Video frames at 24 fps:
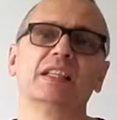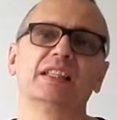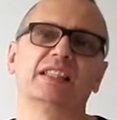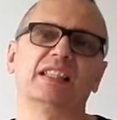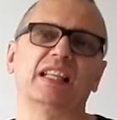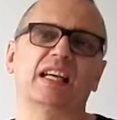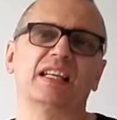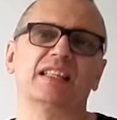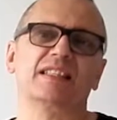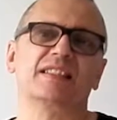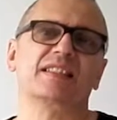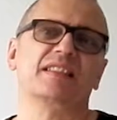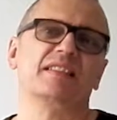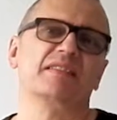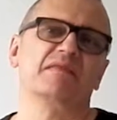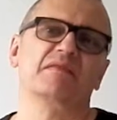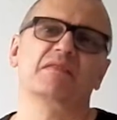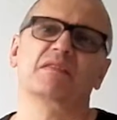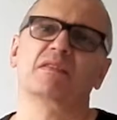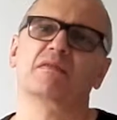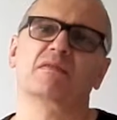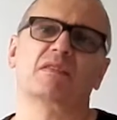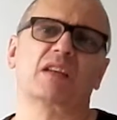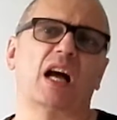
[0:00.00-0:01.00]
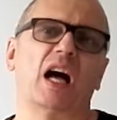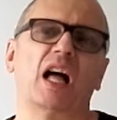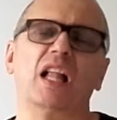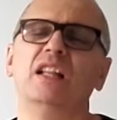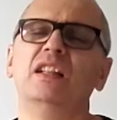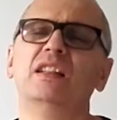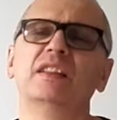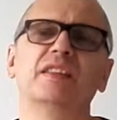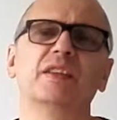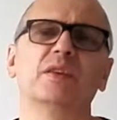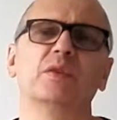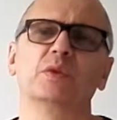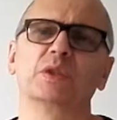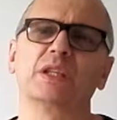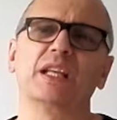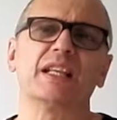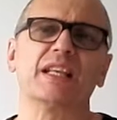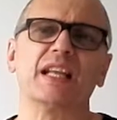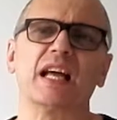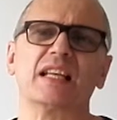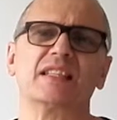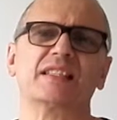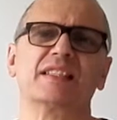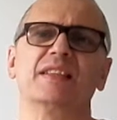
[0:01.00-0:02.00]
das kalte oder
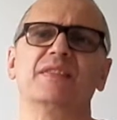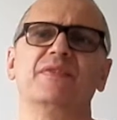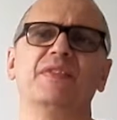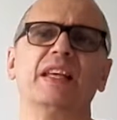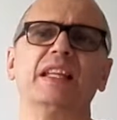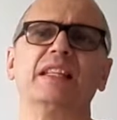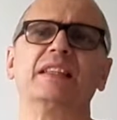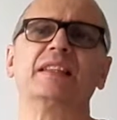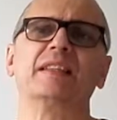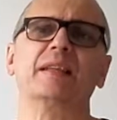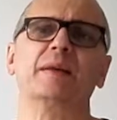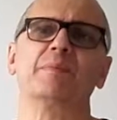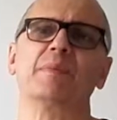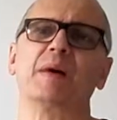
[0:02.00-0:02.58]
nasse Wetter